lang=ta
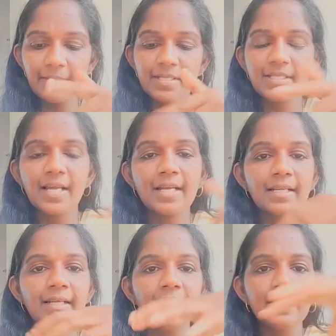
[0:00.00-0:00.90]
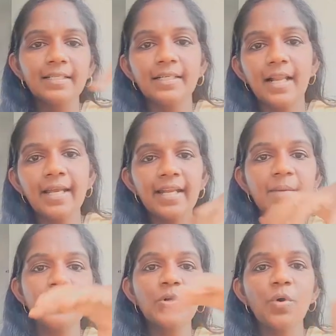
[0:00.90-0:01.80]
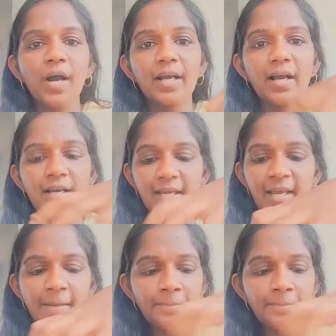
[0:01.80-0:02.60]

ப்ரஷில் இருக்க அழுக்குலாம் என்ன பண்ணும் அங்கங்கே